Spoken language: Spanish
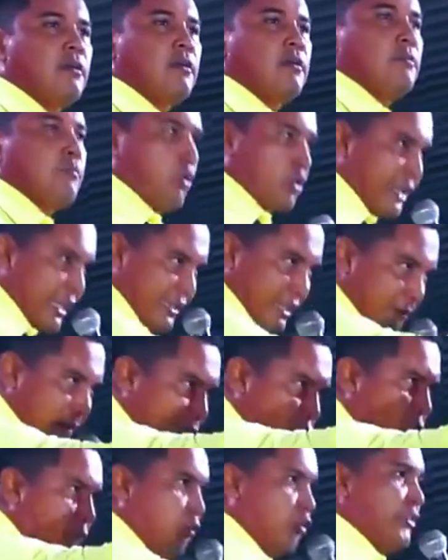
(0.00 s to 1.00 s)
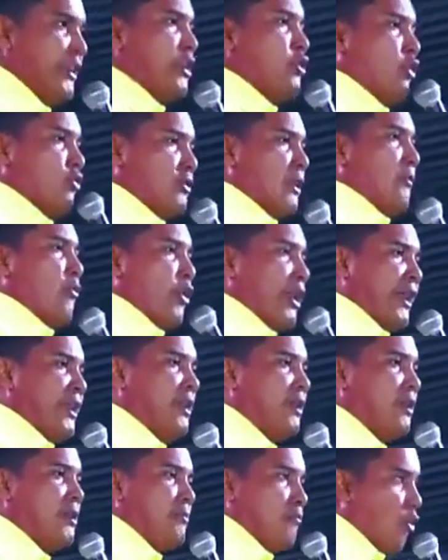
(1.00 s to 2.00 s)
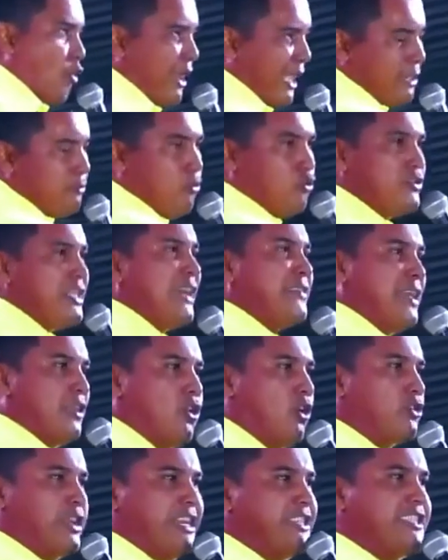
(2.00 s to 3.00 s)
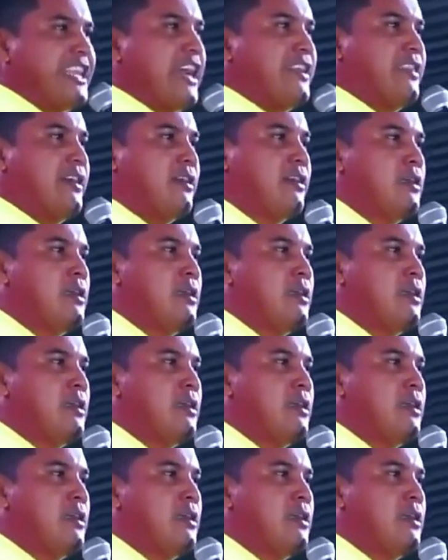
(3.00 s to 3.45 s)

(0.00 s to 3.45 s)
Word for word: Porque te va a confundir con una mujer, mujer mundana, no cristiana.